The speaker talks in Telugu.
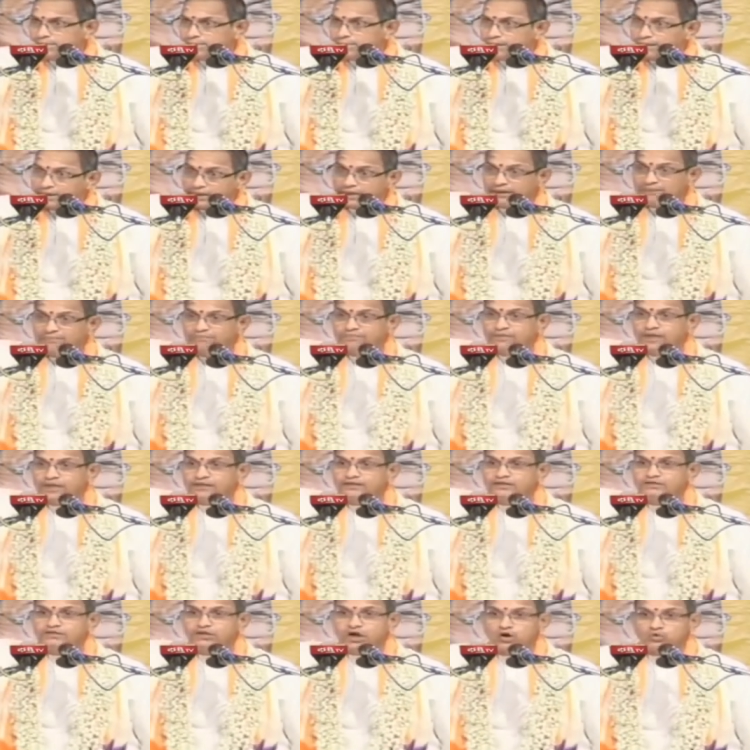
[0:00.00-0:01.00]
అన్న
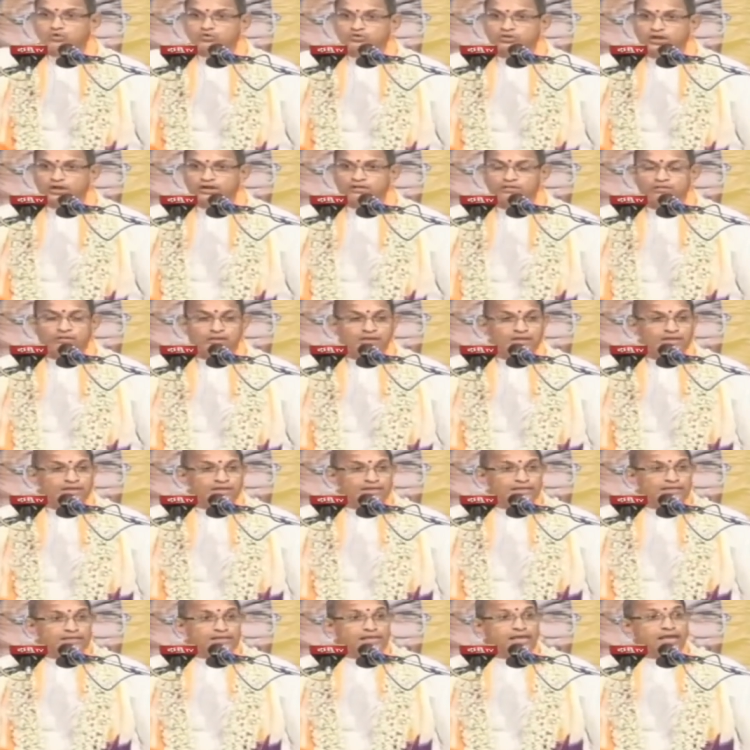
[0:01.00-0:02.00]
మకరందాన్ని తాగుతాడు
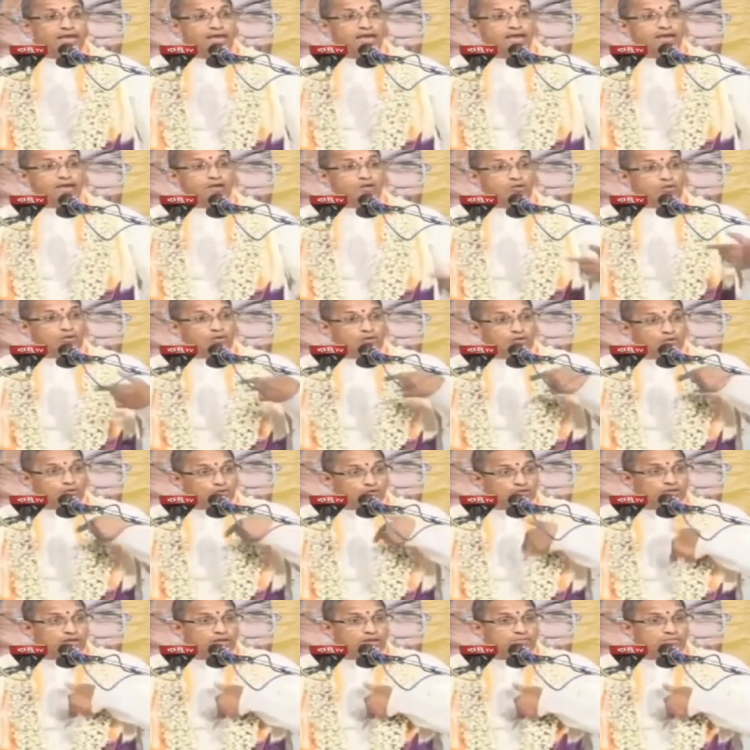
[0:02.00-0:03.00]
ఏ
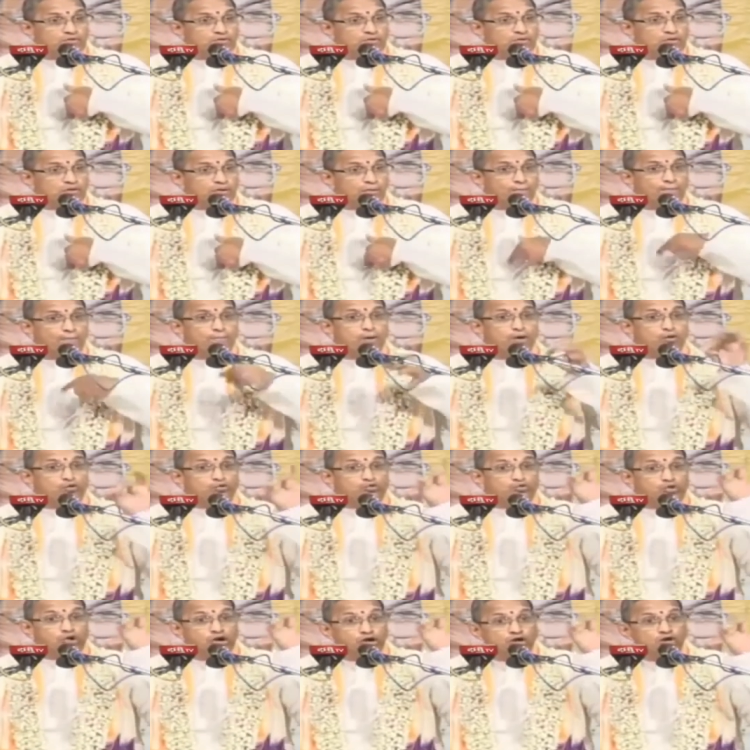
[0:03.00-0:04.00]
హృదయము
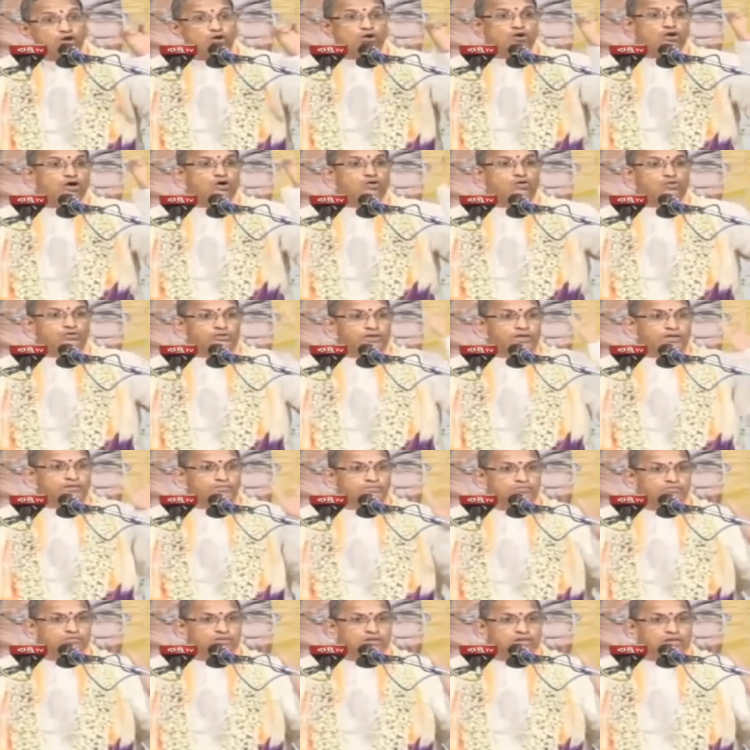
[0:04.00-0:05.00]
భక్తుల యొక్క
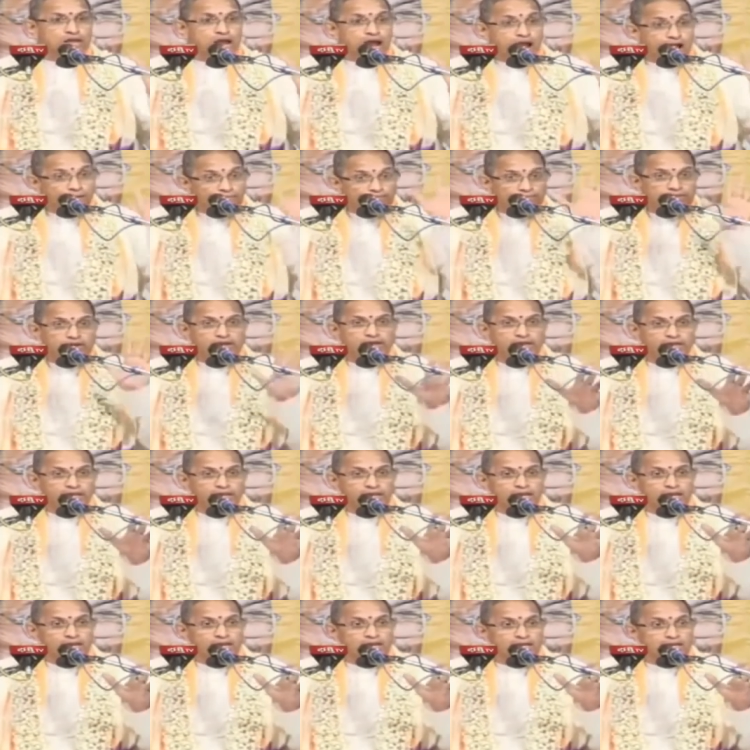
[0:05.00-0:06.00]
హృదయం
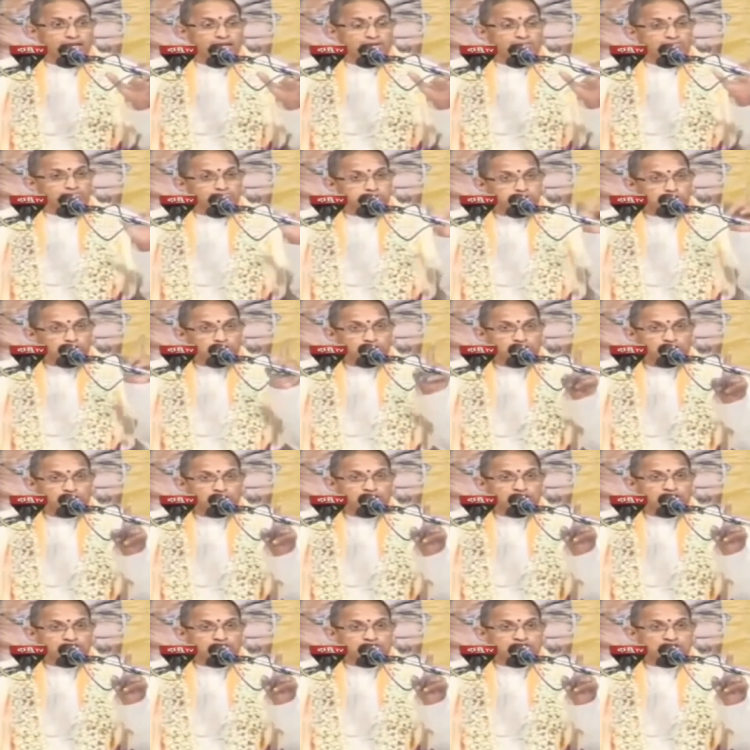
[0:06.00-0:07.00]
అందుకని
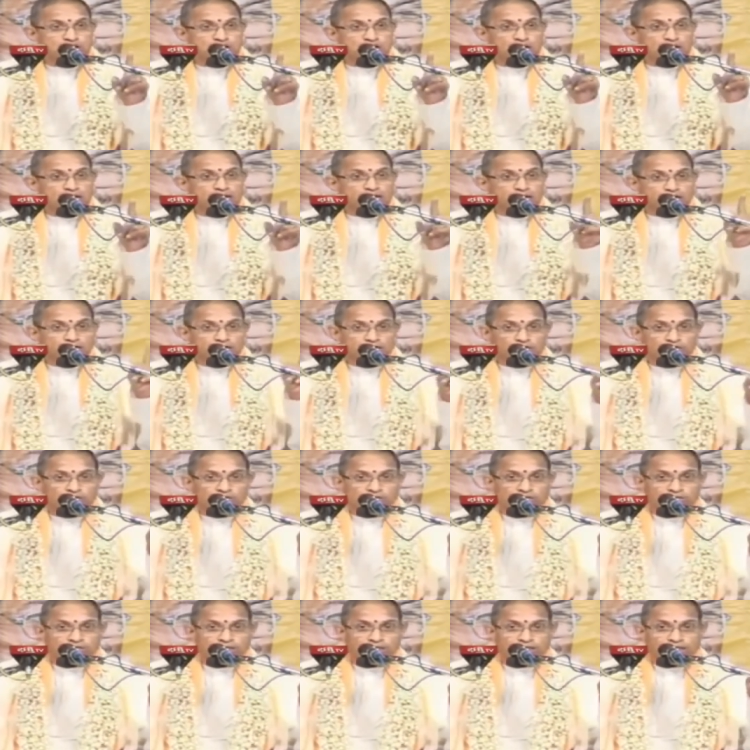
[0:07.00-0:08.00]
భృంగీచ్ఛా
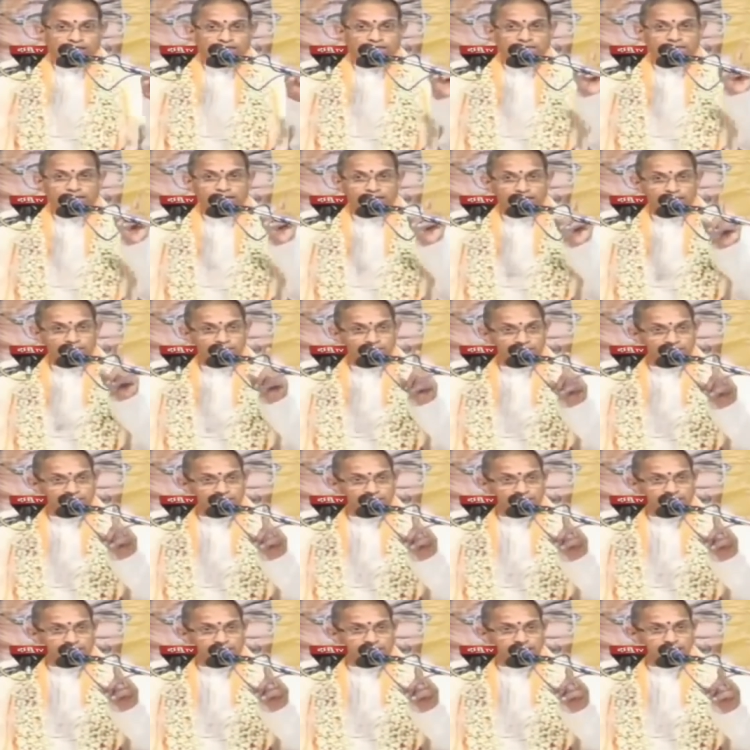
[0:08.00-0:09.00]
నటనోత్కట
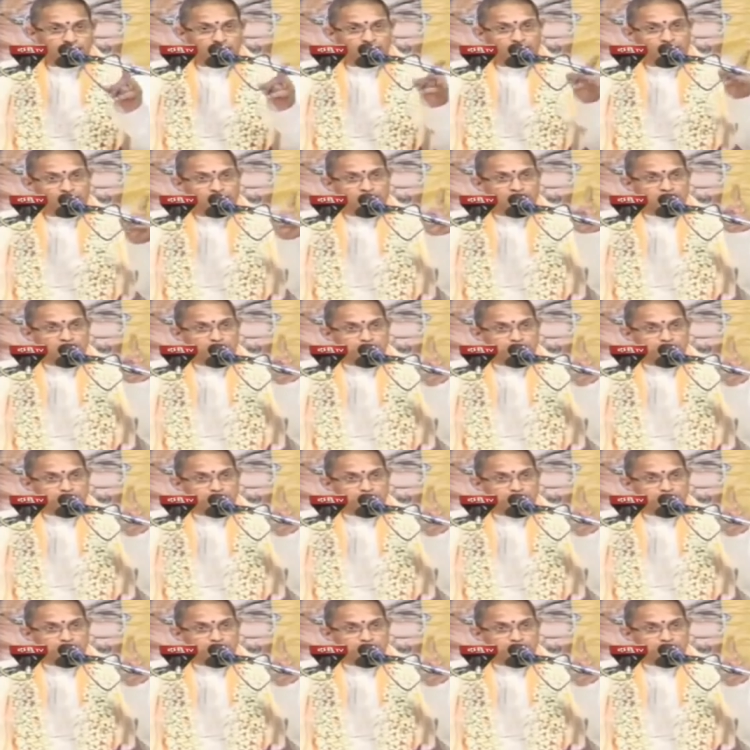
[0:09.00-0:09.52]
కరిమదగ్రాహీ